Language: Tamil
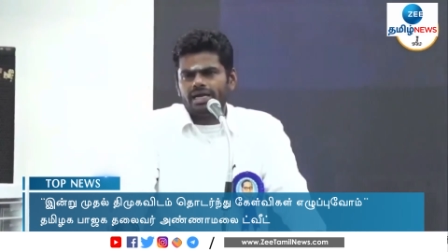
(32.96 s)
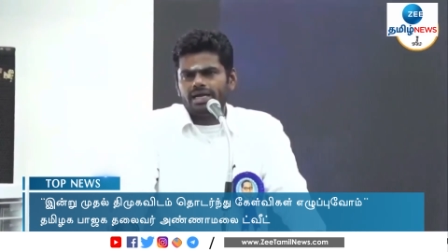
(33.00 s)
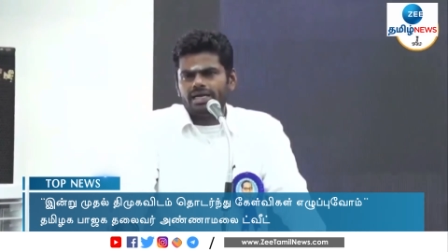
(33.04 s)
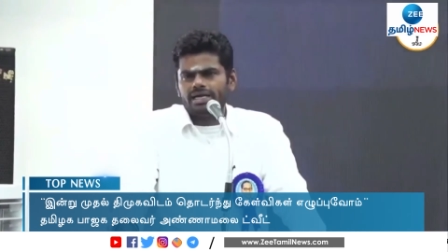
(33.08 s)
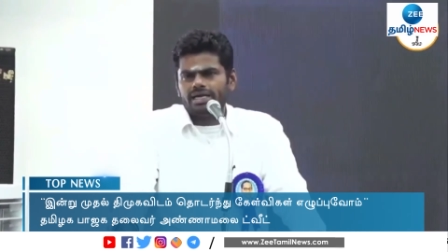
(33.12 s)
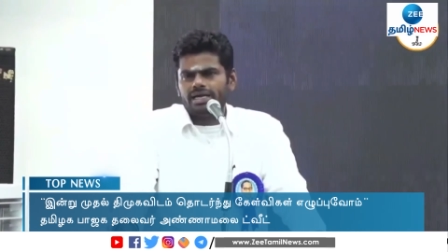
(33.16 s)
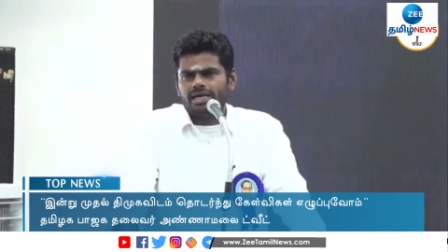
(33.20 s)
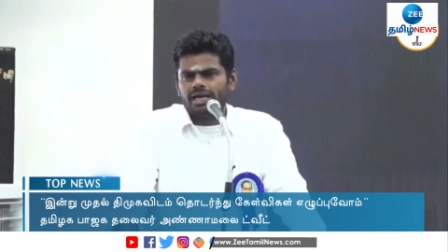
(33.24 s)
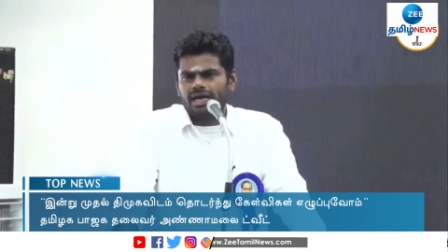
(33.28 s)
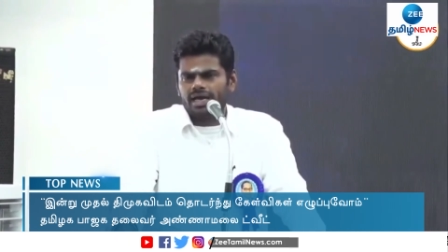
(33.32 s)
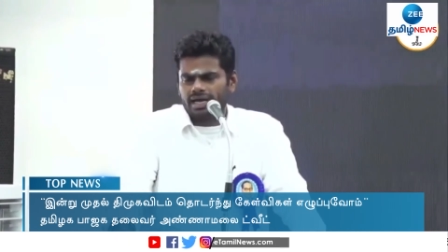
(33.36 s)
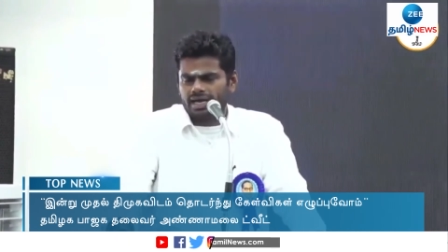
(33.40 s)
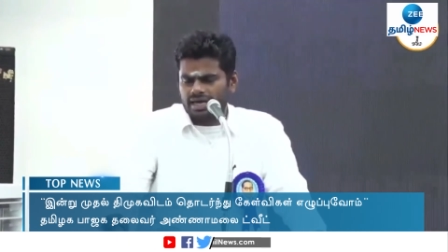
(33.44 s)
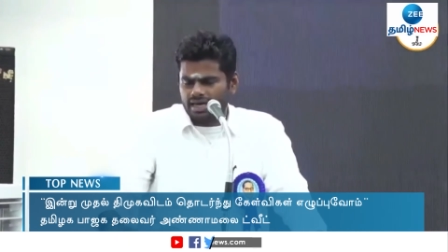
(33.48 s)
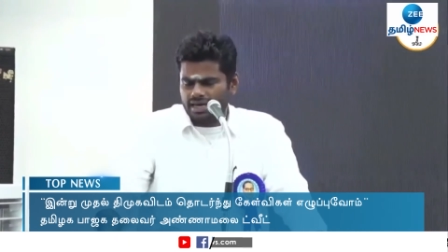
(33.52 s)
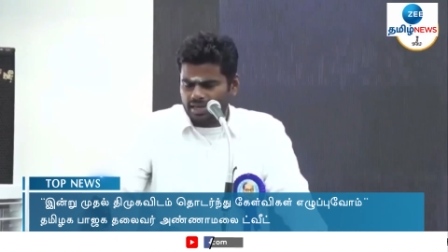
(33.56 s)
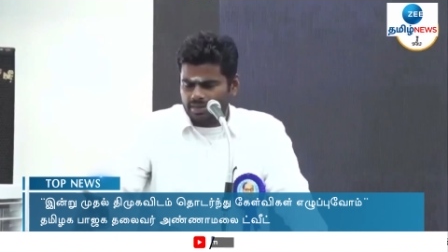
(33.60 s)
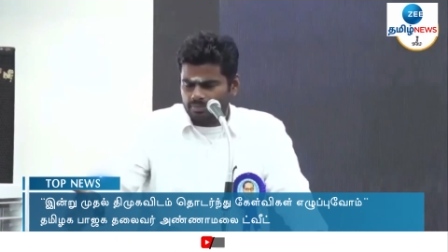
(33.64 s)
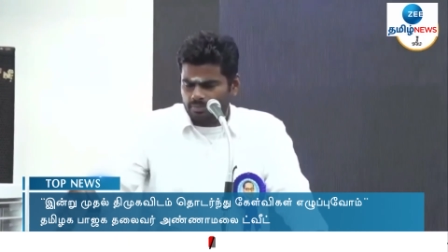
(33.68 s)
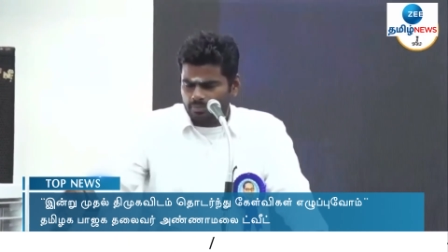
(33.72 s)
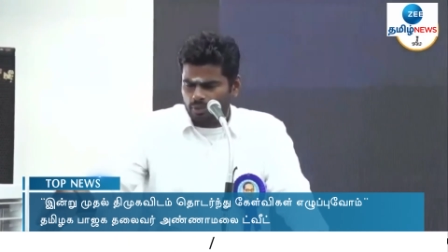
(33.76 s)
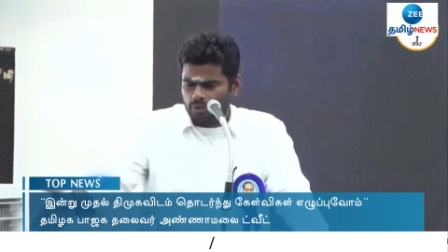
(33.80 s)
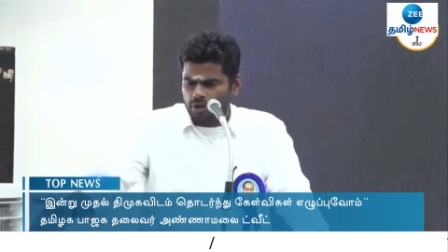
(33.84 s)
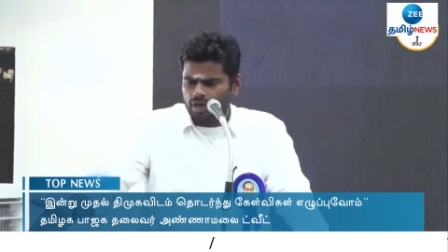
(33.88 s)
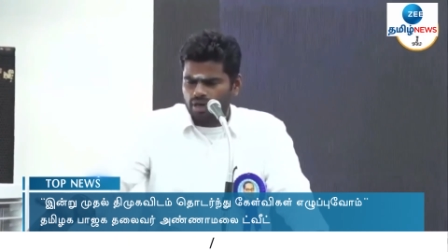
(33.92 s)
கிரெடிட்
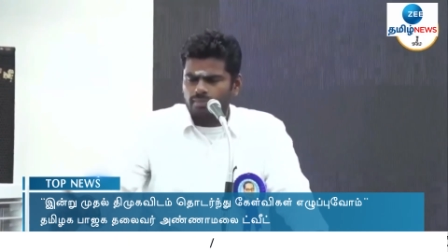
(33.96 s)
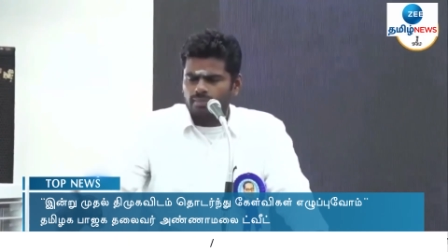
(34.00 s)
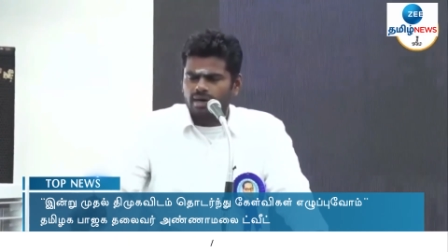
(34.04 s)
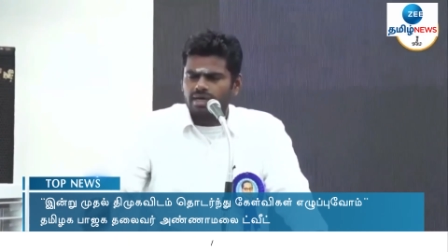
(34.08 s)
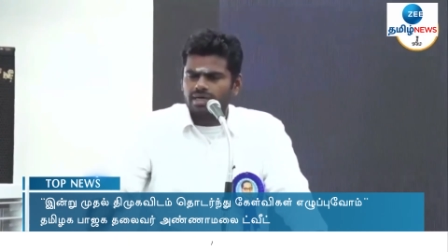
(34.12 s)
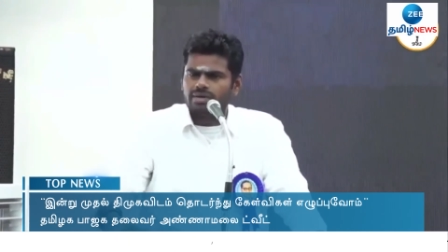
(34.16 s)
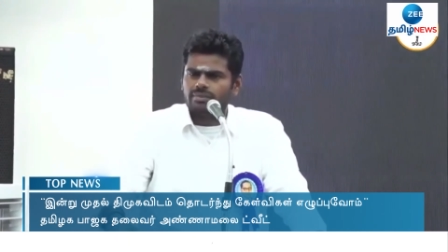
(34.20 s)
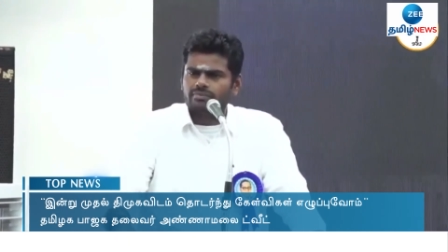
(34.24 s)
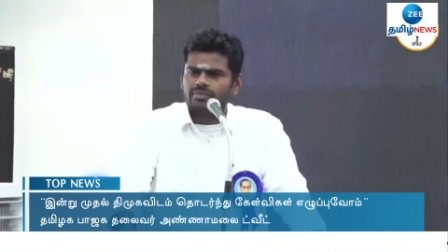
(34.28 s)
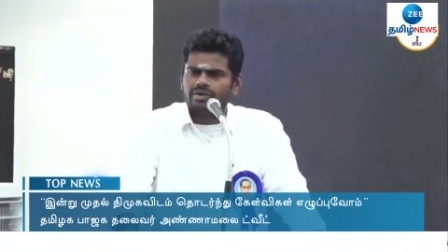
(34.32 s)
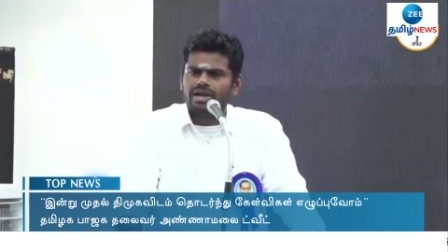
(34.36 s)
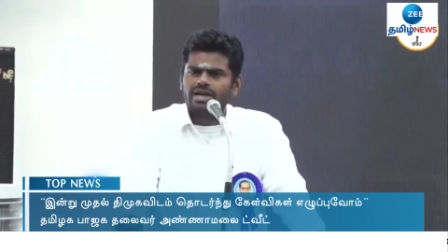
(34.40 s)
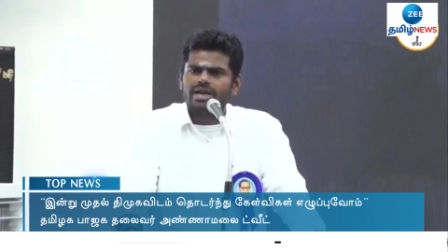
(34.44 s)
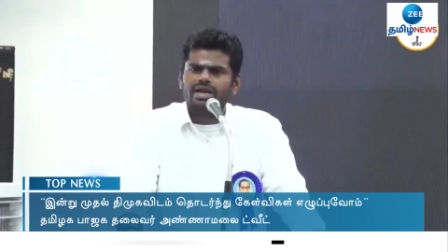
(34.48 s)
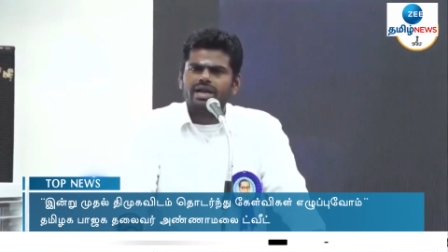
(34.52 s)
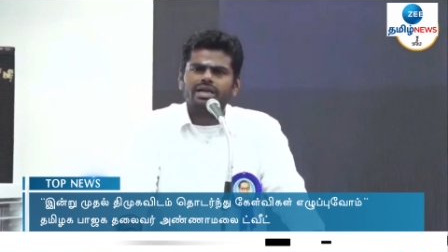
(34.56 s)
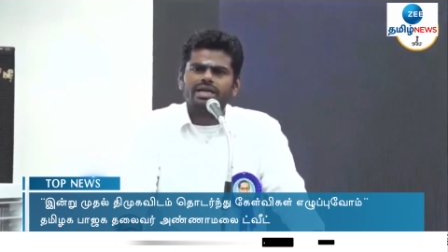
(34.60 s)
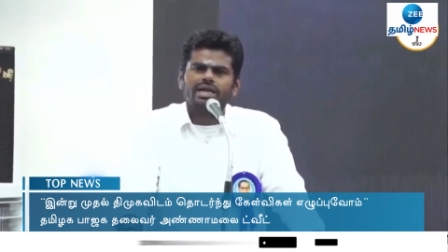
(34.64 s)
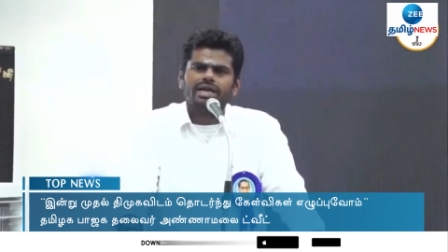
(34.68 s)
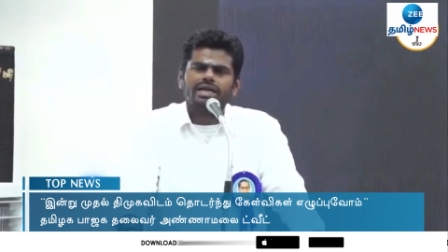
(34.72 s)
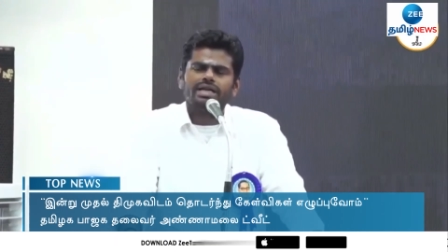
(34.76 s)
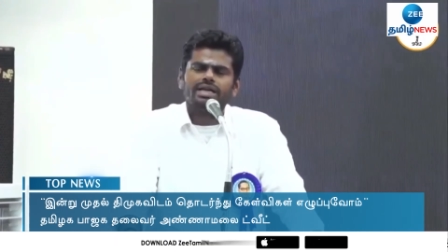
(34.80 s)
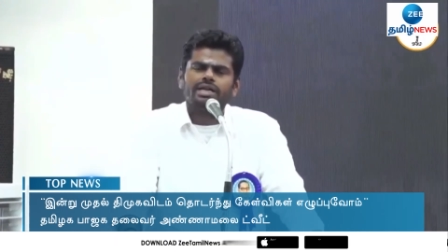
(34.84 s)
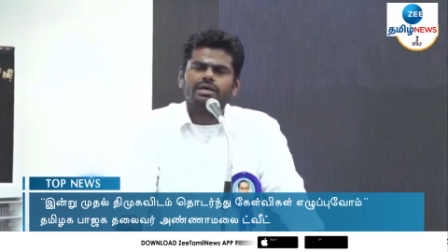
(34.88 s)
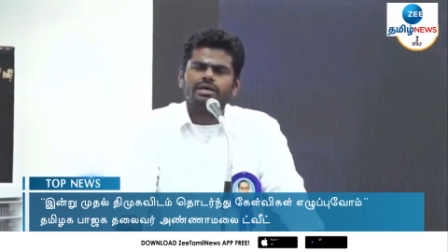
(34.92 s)
கார்டு மற்றும்
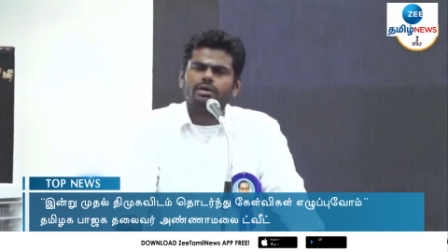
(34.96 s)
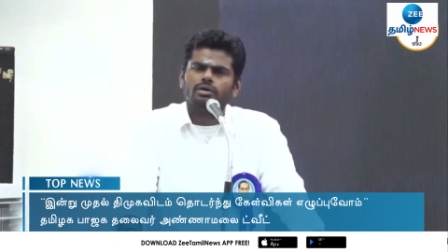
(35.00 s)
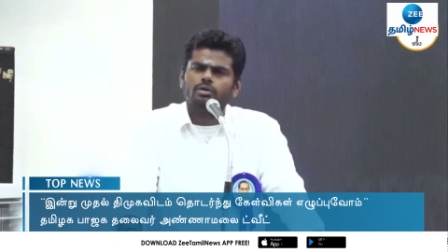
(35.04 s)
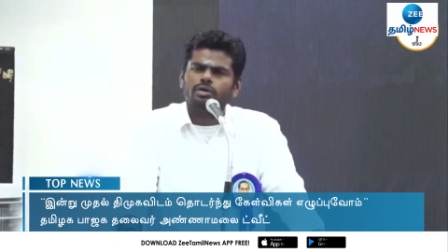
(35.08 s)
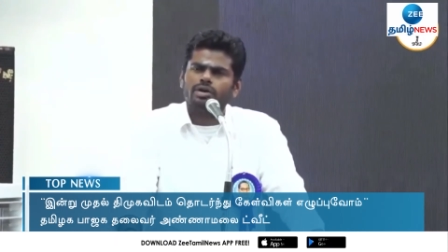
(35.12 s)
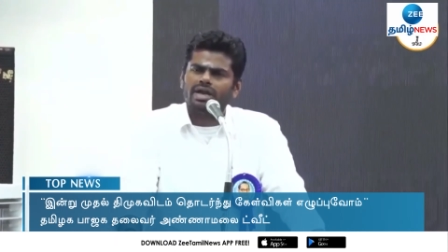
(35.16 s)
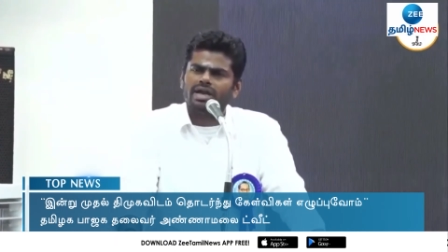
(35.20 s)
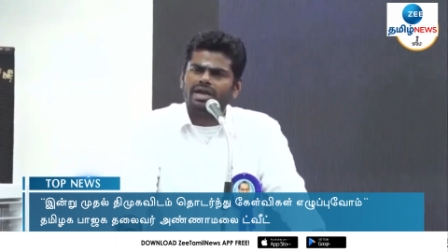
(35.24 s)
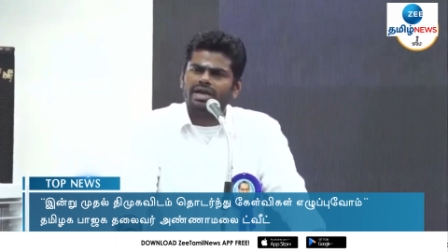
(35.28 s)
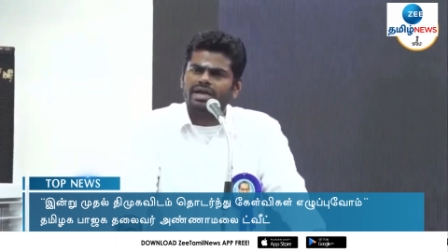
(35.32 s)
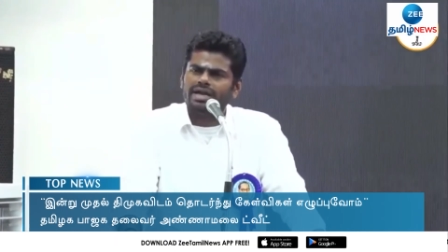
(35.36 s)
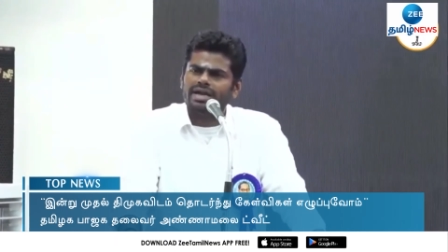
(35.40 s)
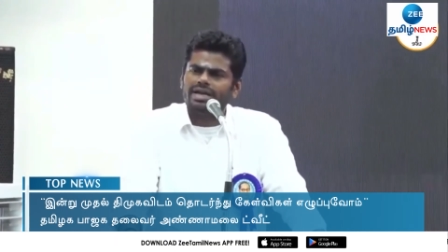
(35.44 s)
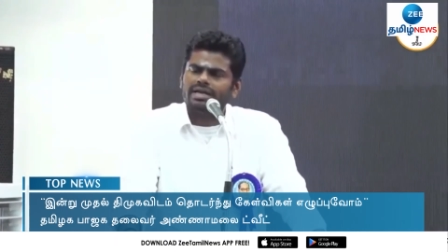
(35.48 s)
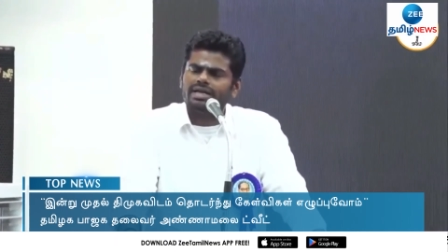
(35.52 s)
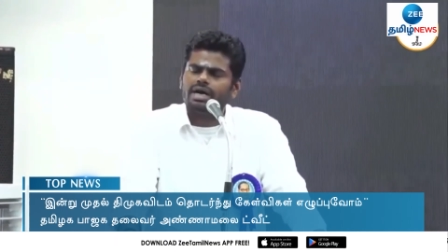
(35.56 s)
கல்விக்கடன் விவரங்களுடன்